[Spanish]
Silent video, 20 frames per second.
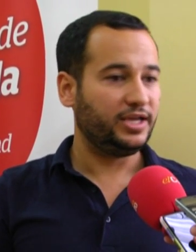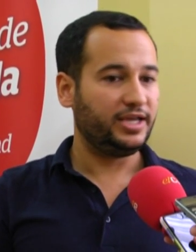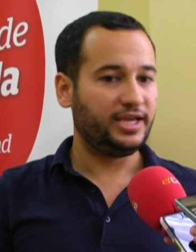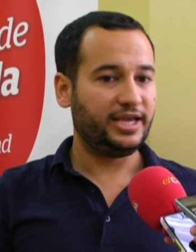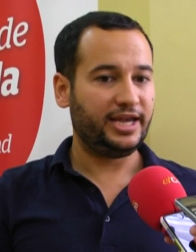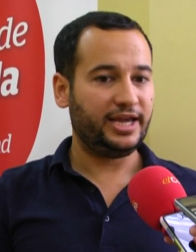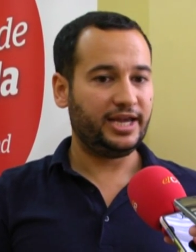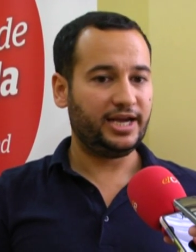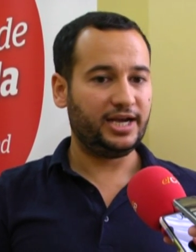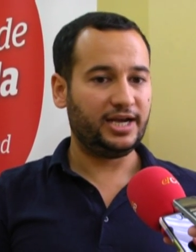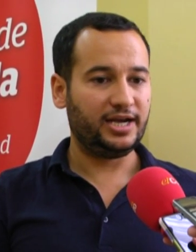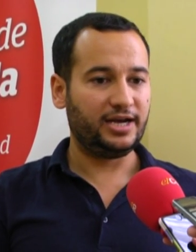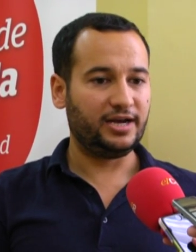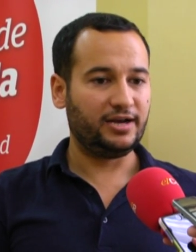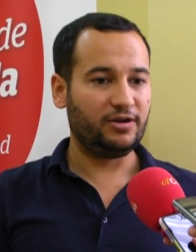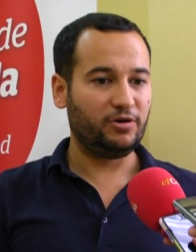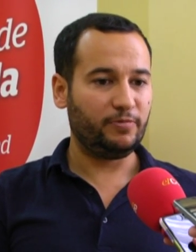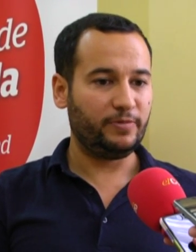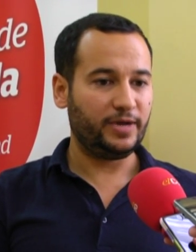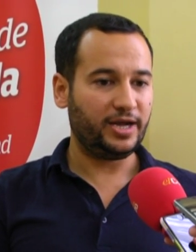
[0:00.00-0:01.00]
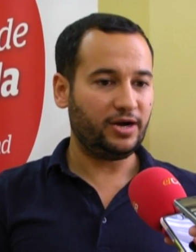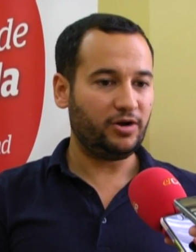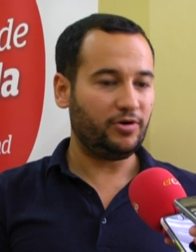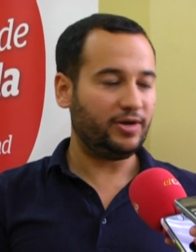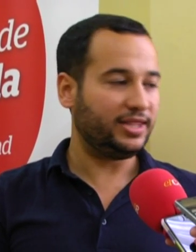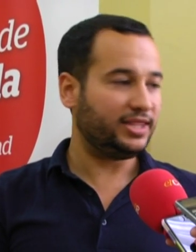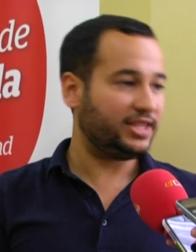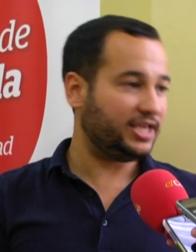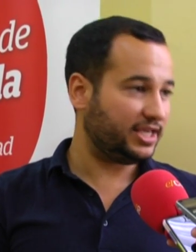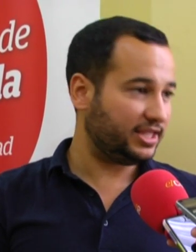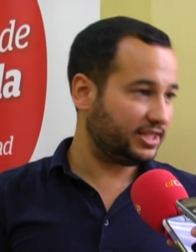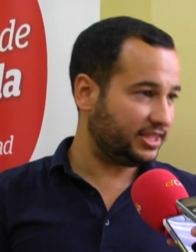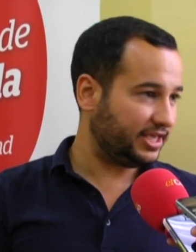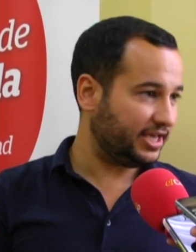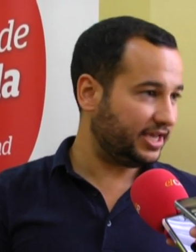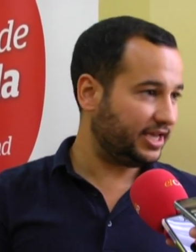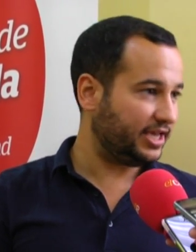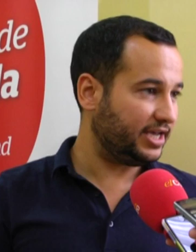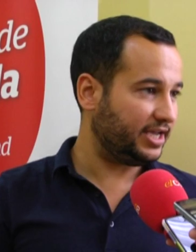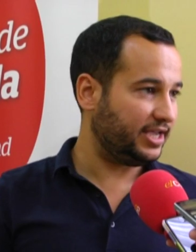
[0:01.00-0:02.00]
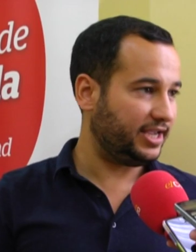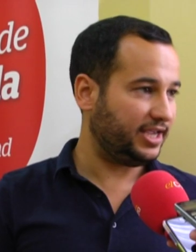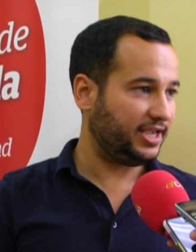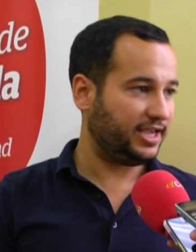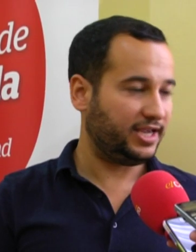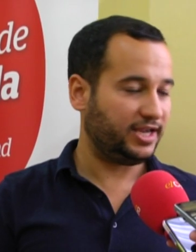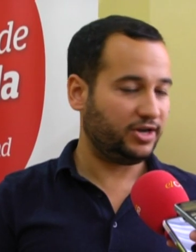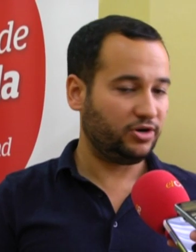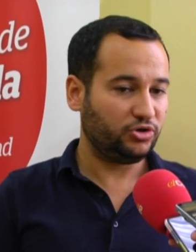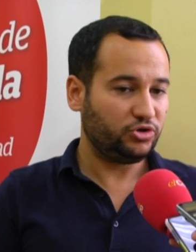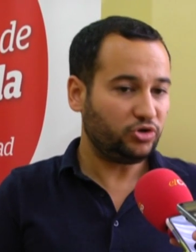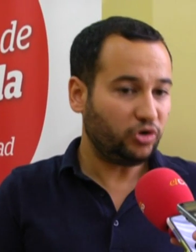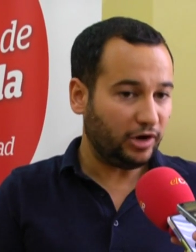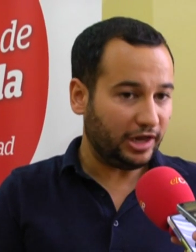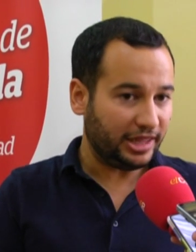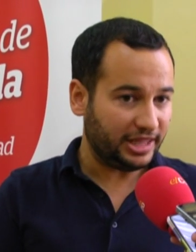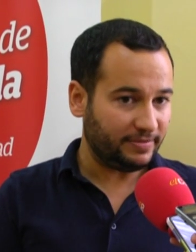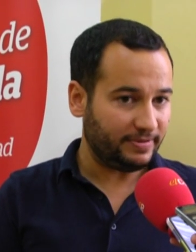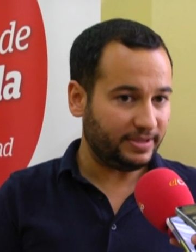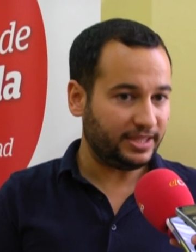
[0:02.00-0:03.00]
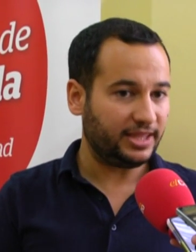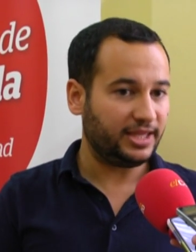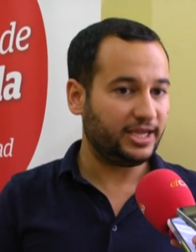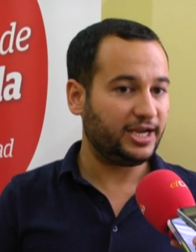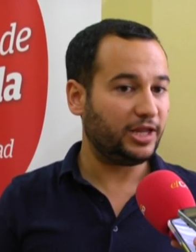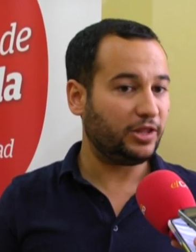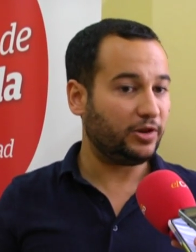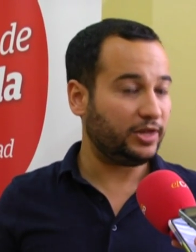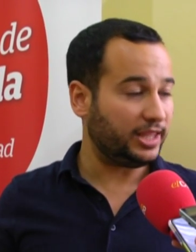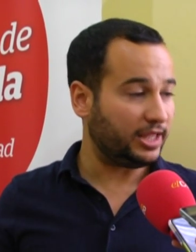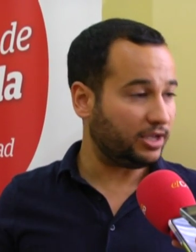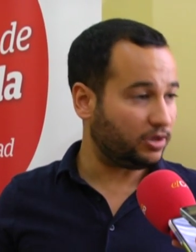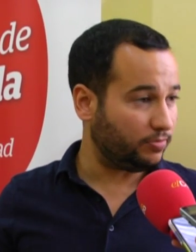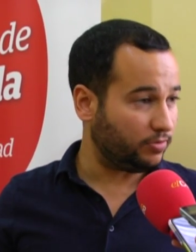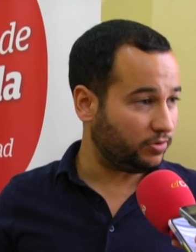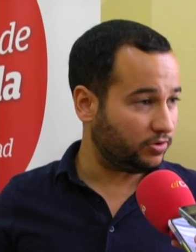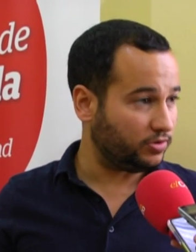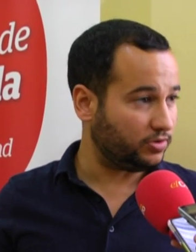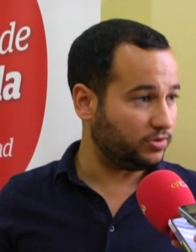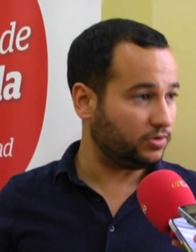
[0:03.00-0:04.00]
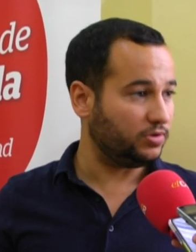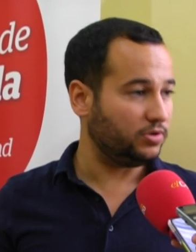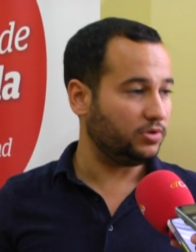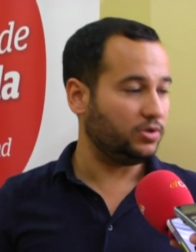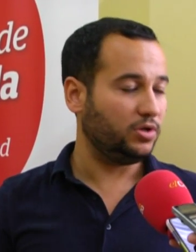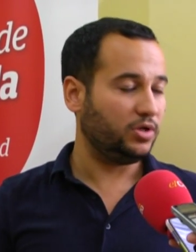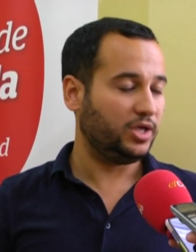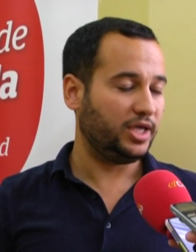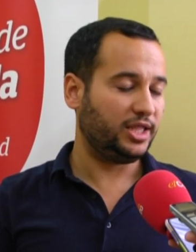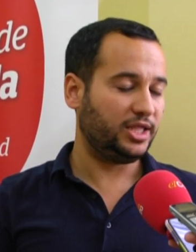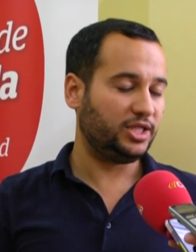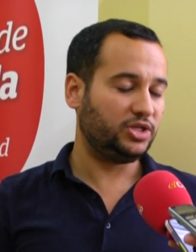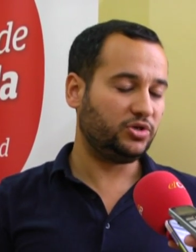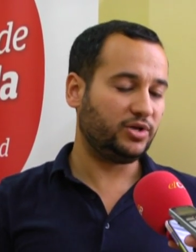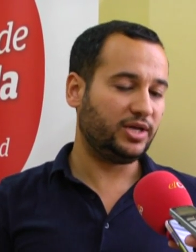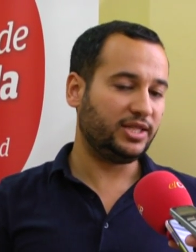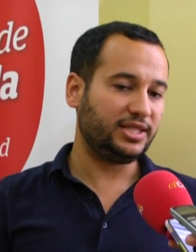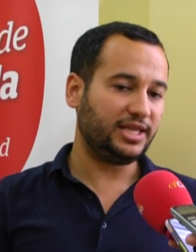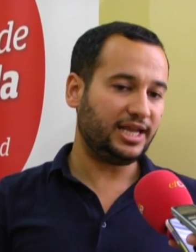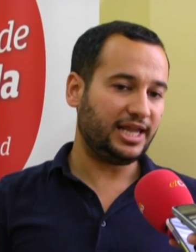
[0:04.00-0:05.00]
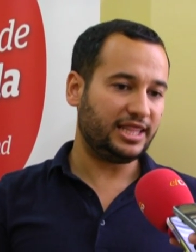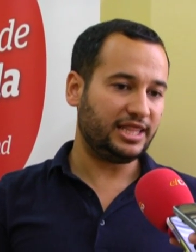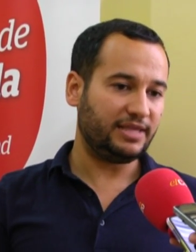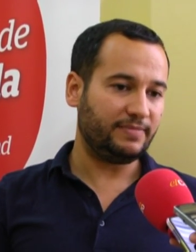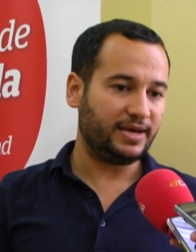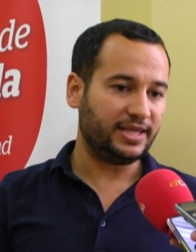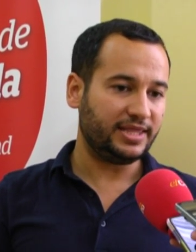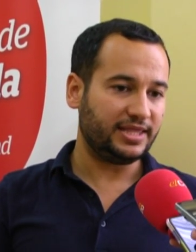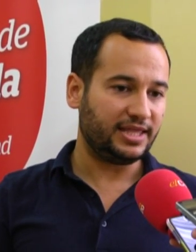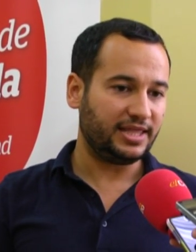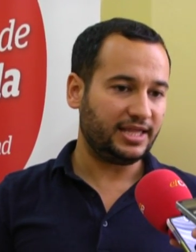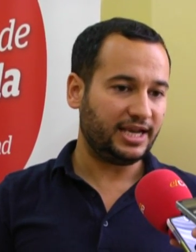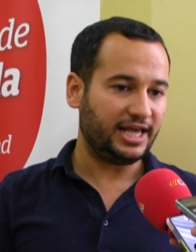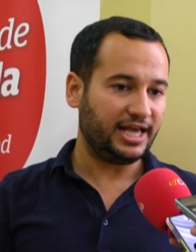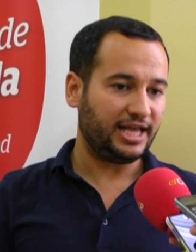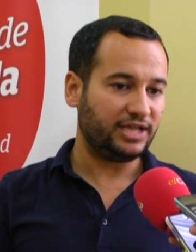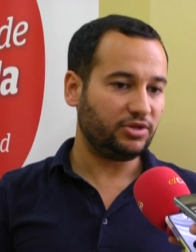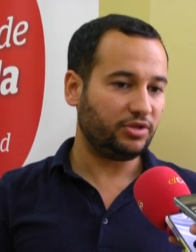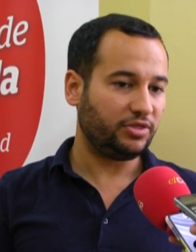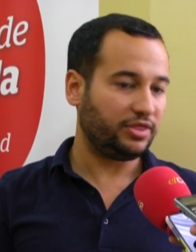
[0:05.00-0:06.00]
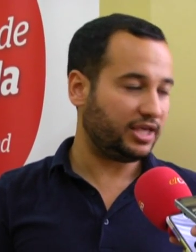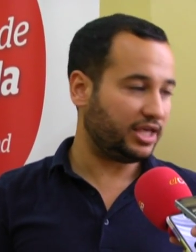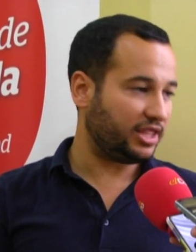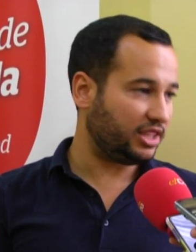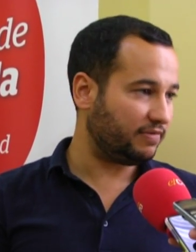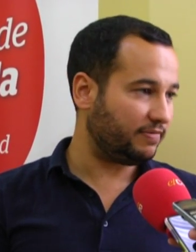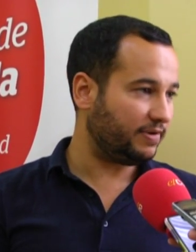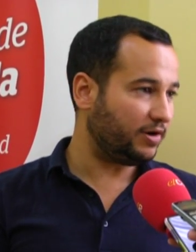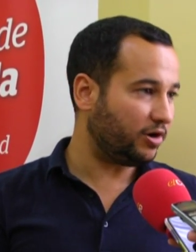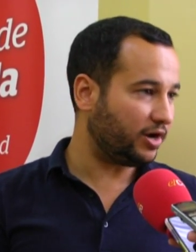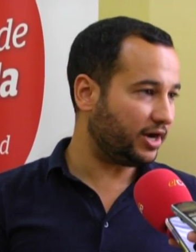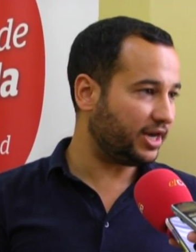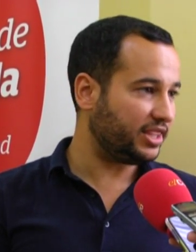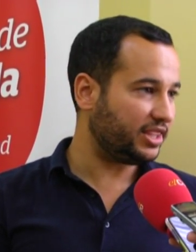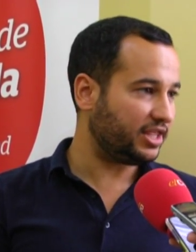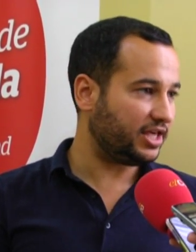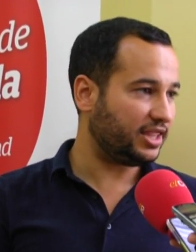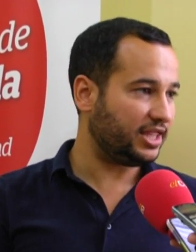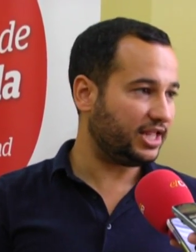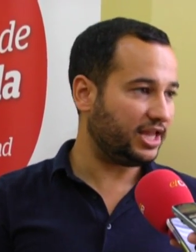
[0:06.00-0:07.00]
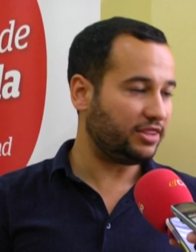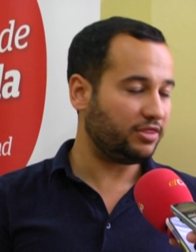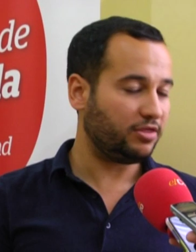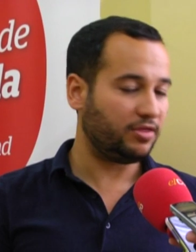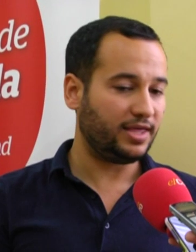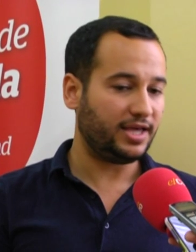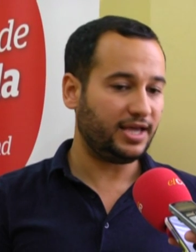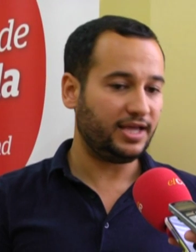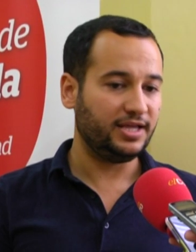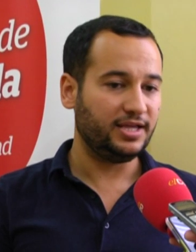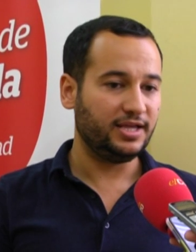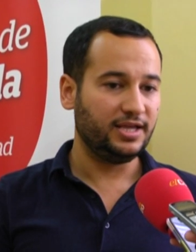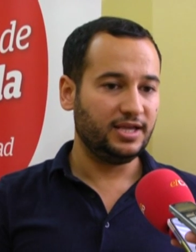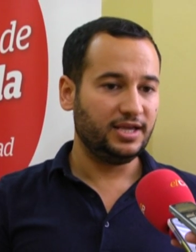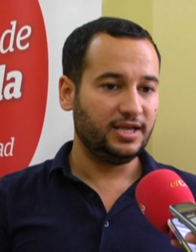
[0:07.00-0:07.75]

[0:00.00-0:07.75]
que el gobierno atienda eh, no solo las demandas de Izquierda Unida, como he dicho antes, las demandas de la sociedad civil organizada de la ciudad